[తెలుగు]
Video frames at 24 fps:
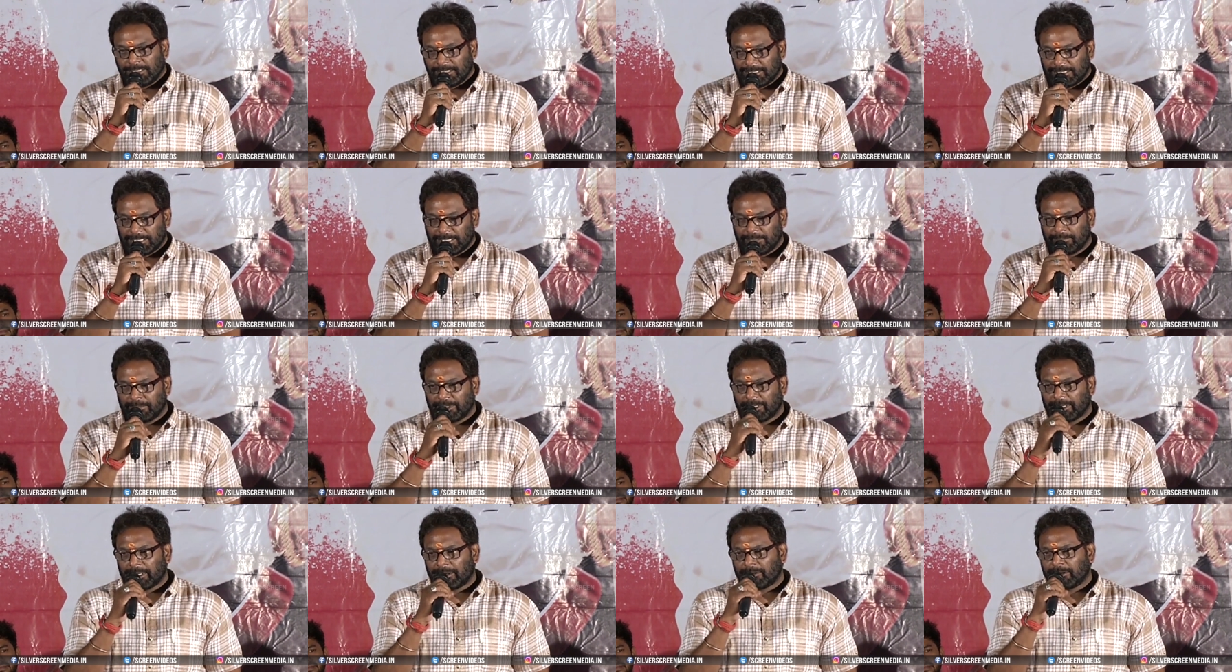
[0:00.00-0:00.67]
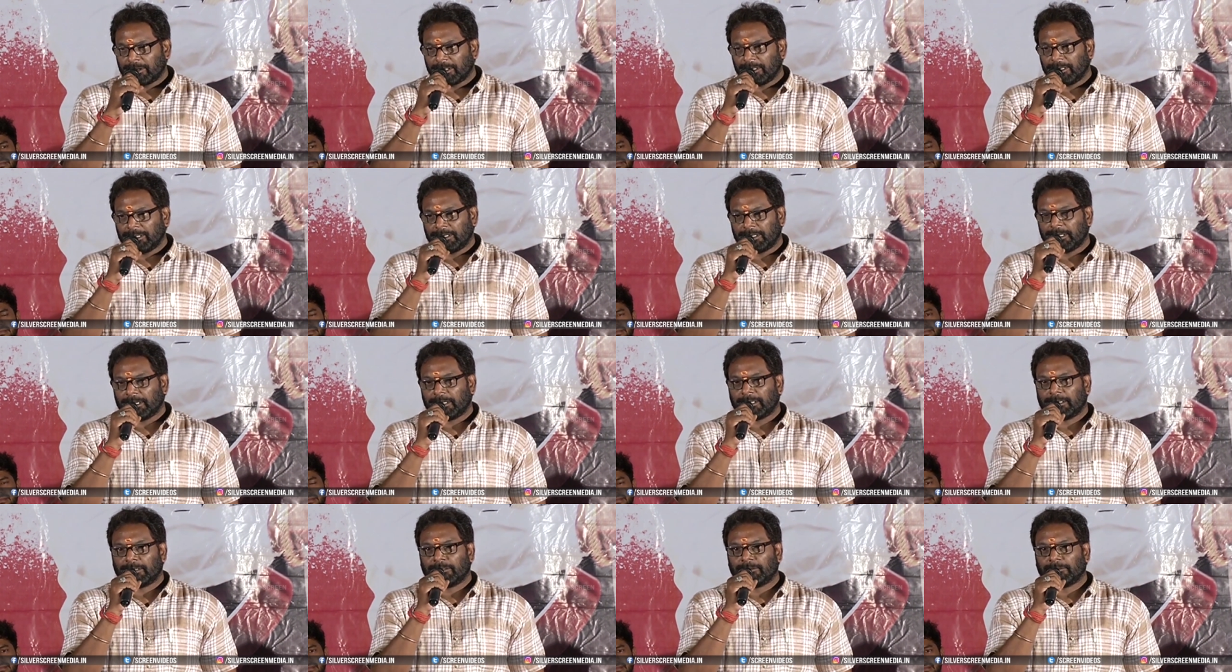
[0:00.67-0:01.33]
ఈ సినిమా రావడానికి
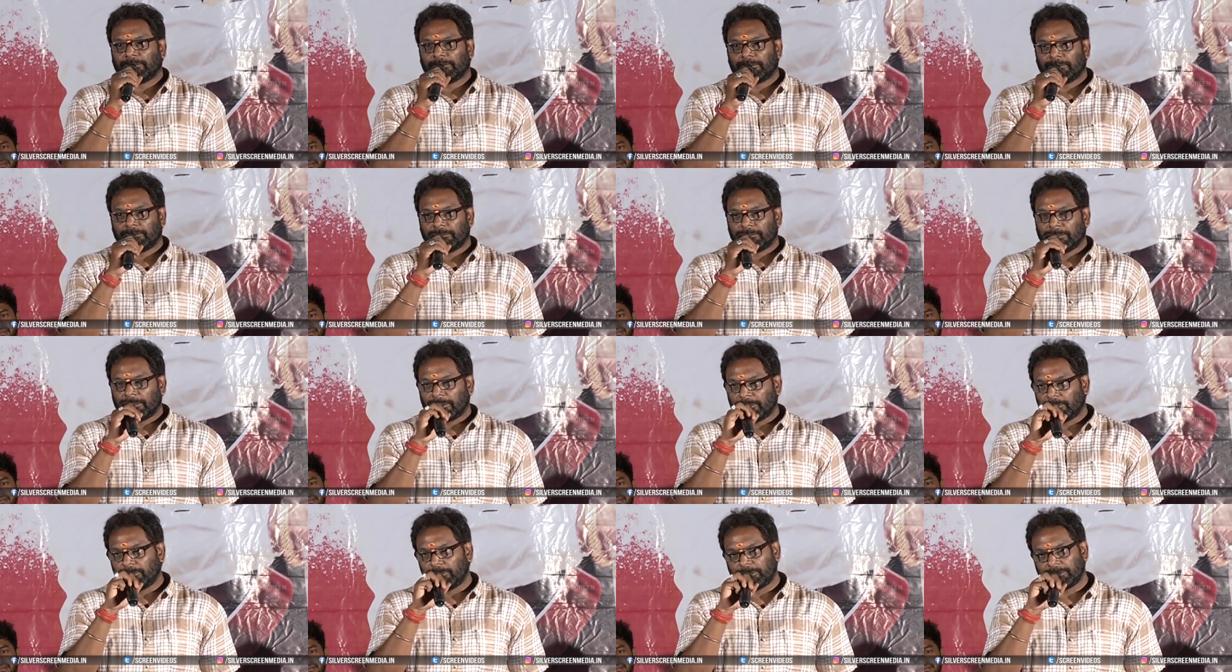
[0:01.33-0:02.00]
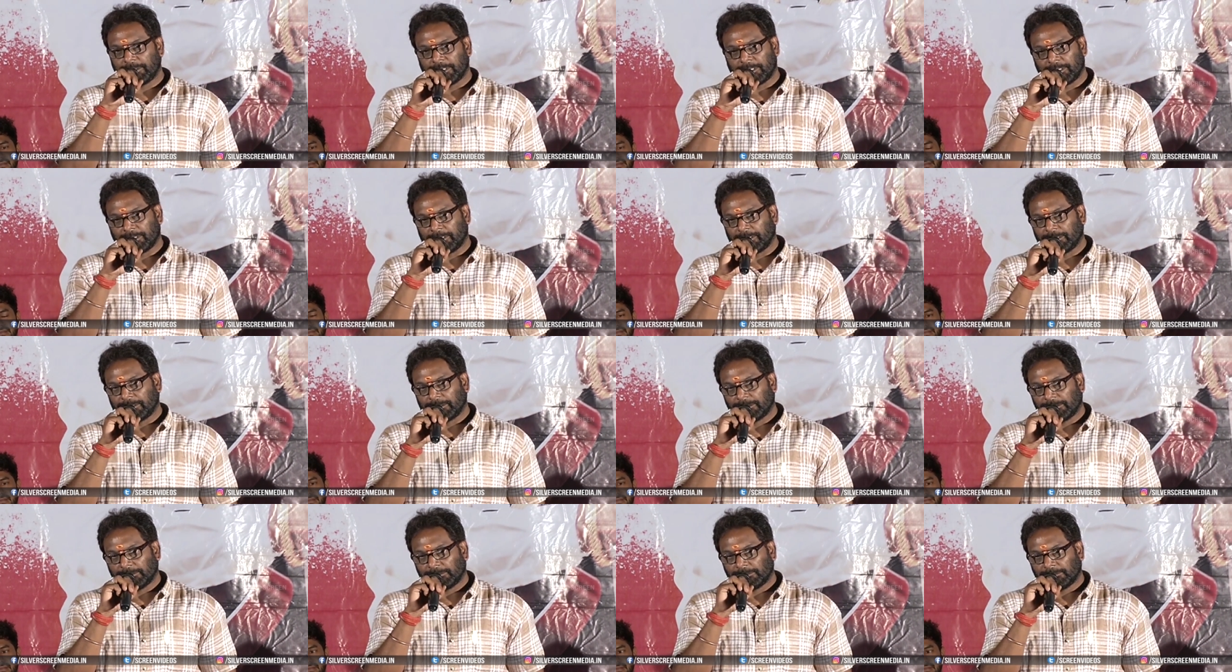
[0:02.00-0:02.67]
కారణం మన గురుచరణ్
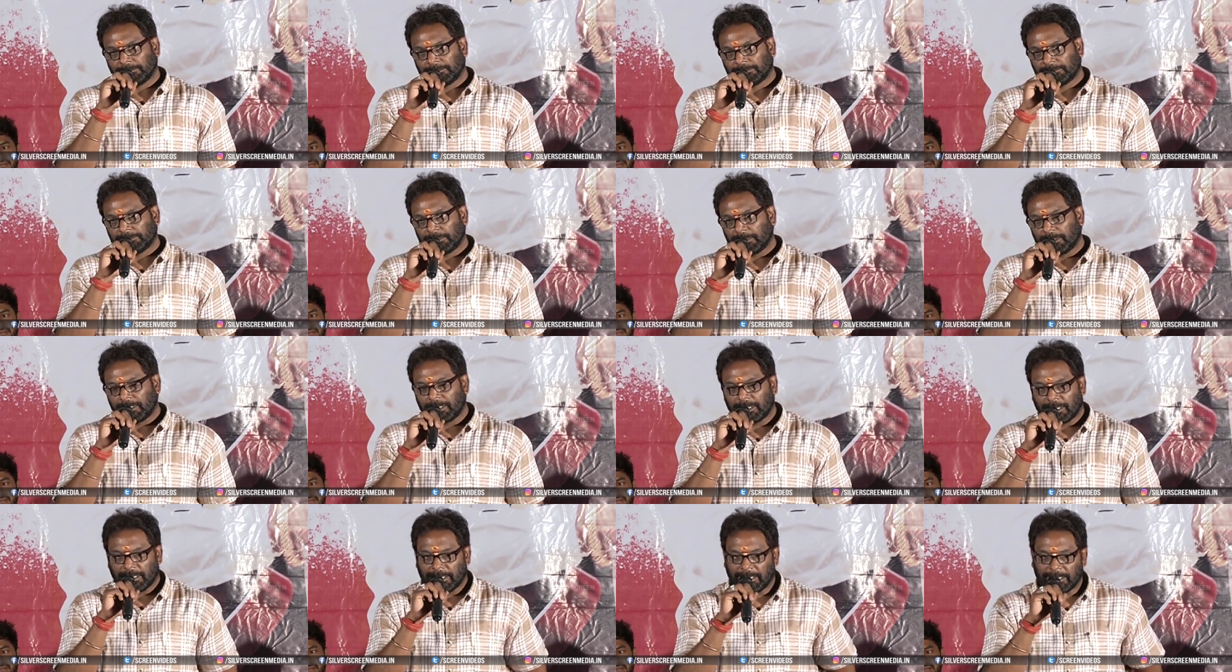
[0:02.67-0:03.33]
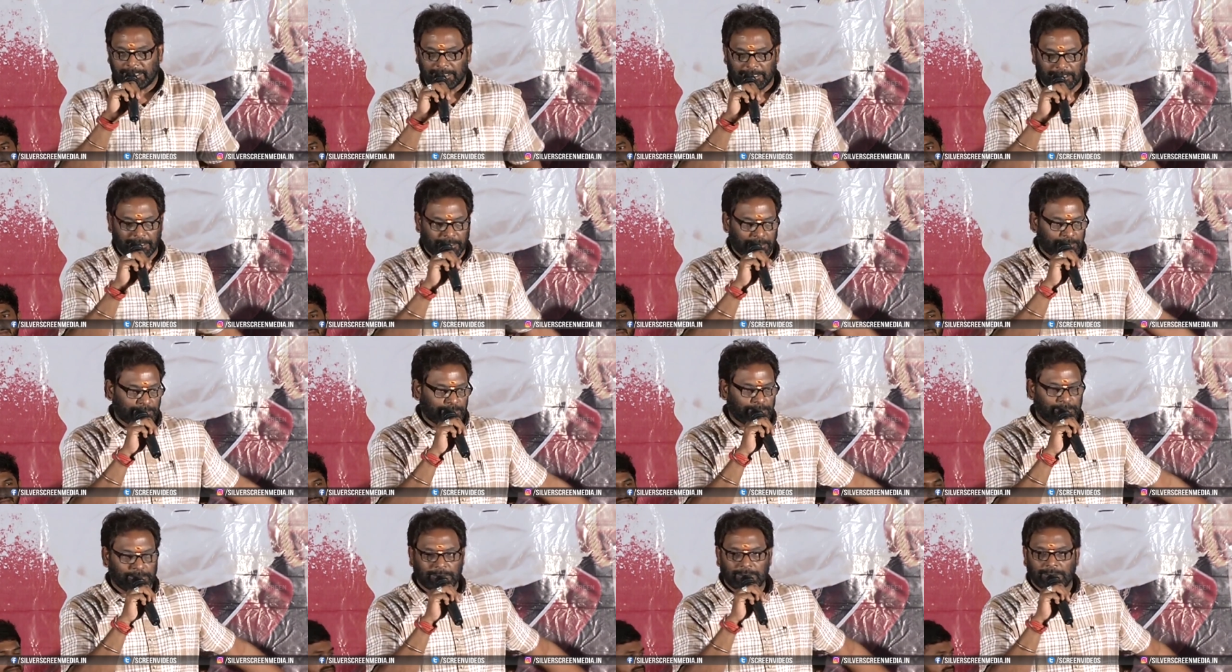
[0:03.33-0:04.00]
గారు ఆయన
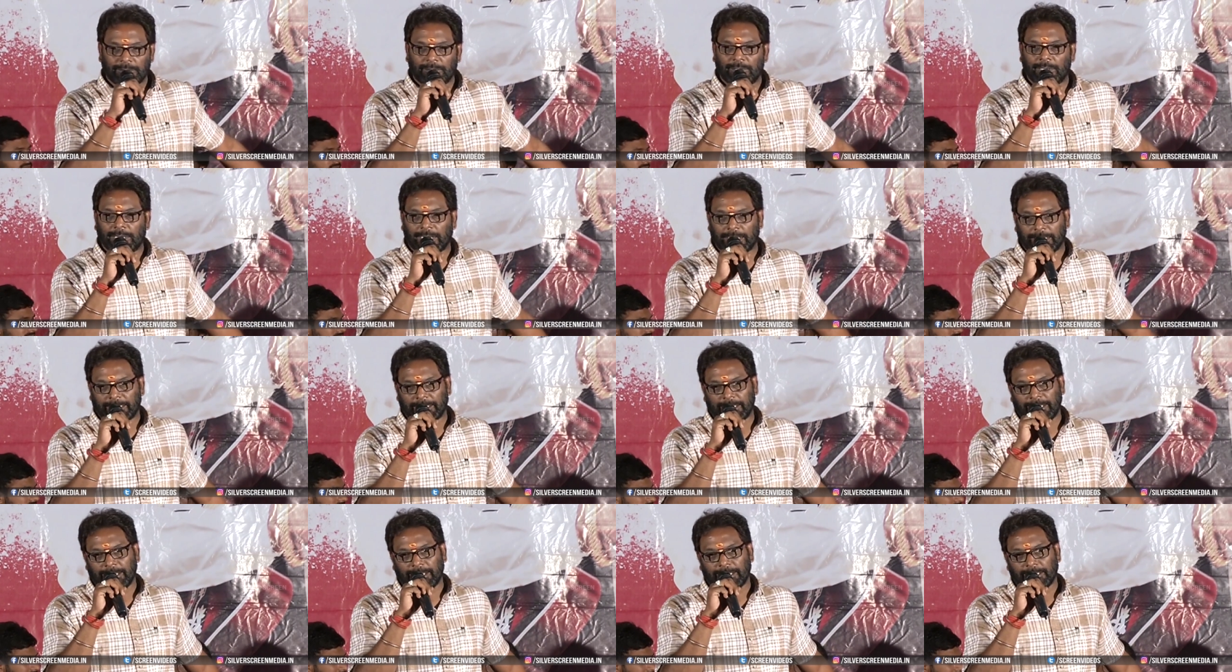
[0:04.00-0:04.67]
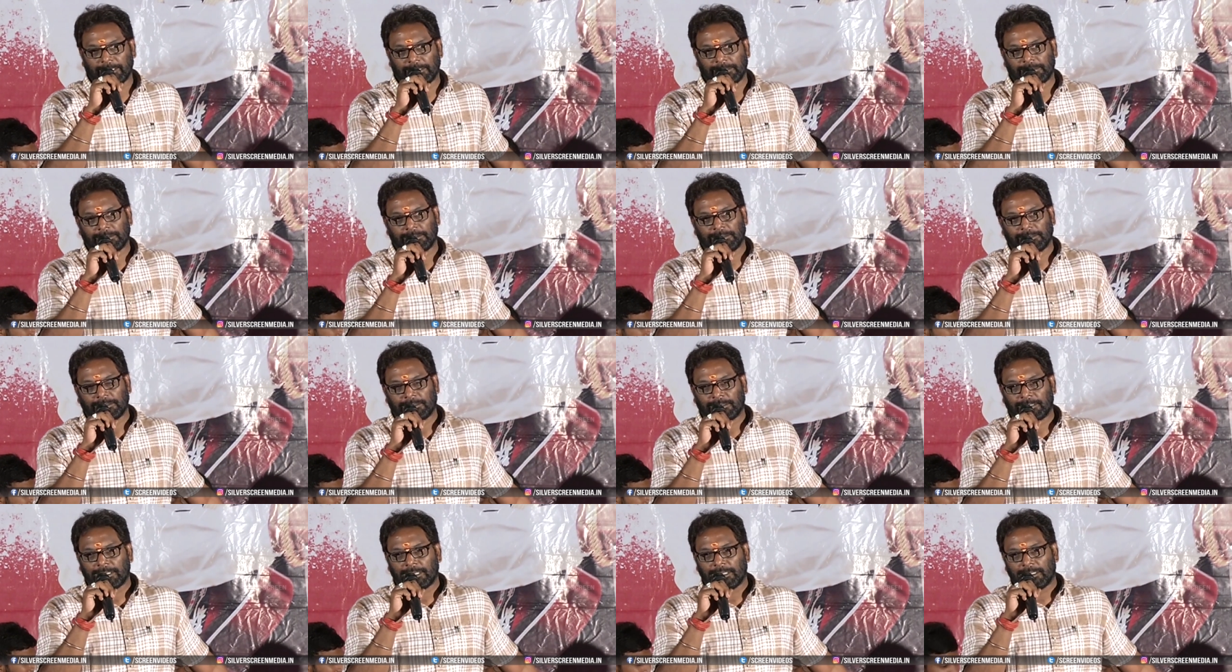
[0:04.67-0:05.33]
నాకు ఒక అన్నయ్య
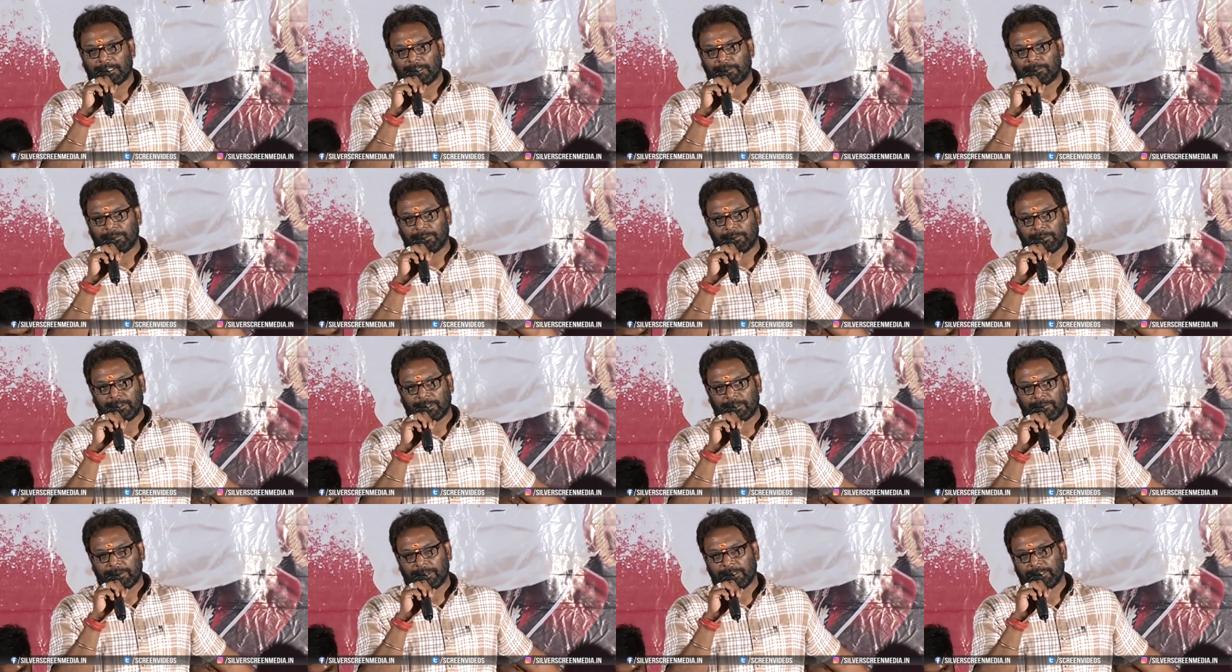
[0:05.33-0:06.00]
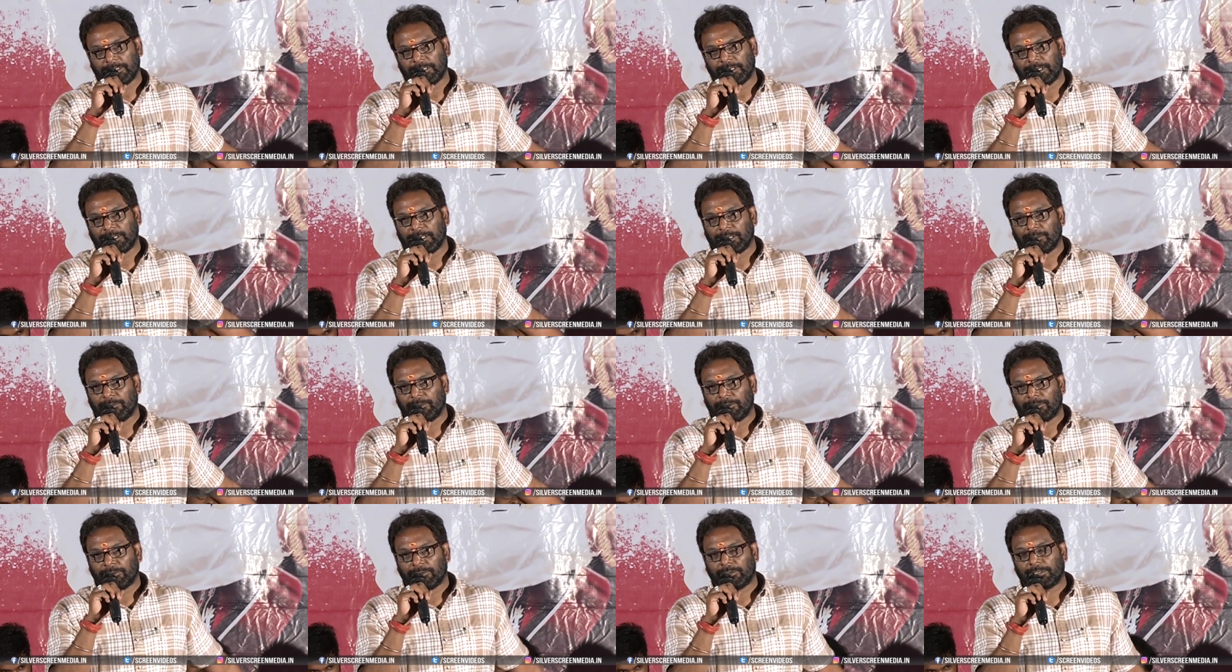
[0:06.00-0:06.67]
దాదాపు ఇరవై ఐదేళ్ళుగా
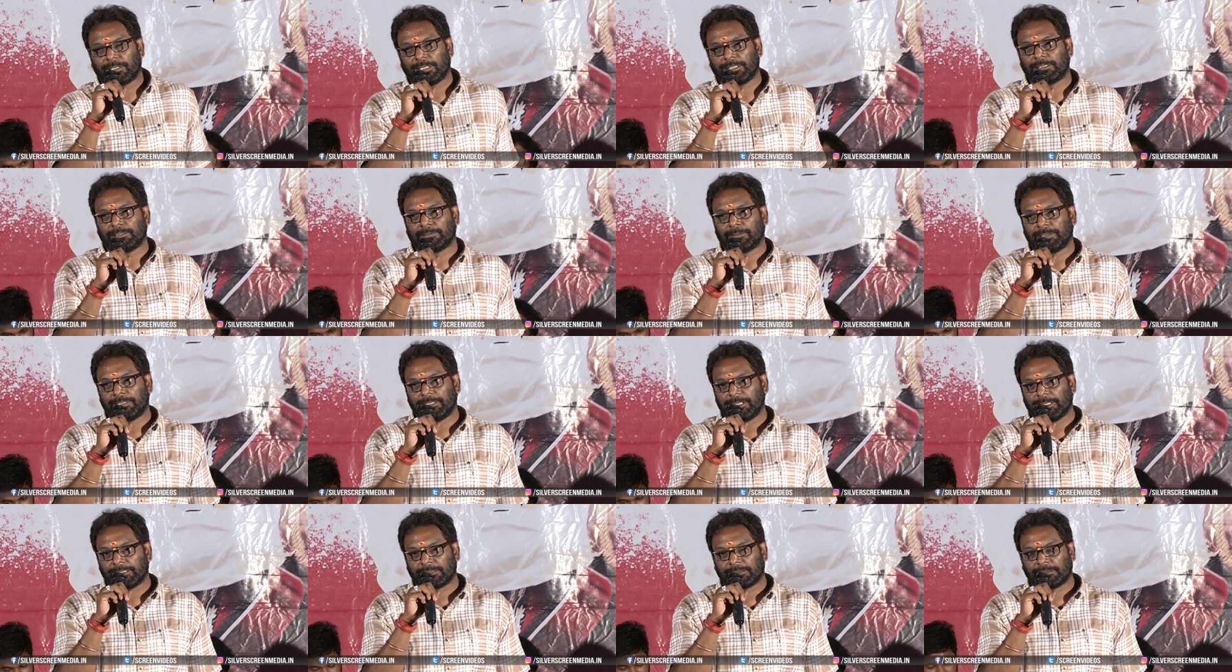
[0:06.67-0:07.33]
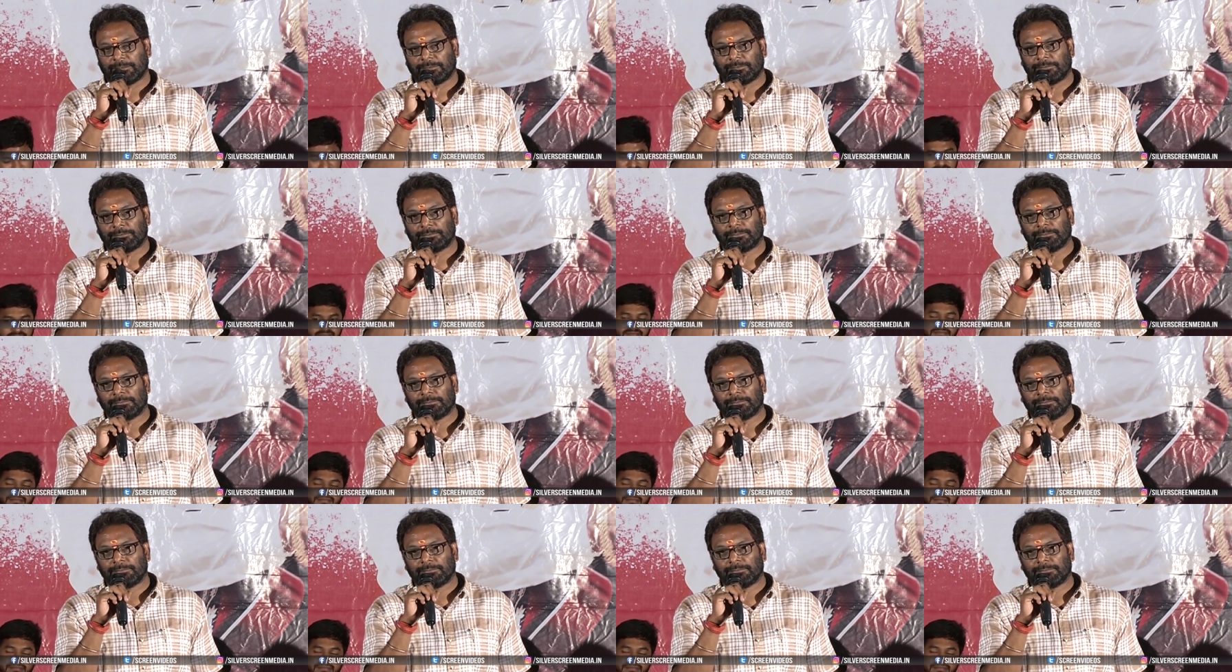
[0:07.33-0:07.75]
మేము ఇద్దరు కలిసి పనిచేస్తున్నాం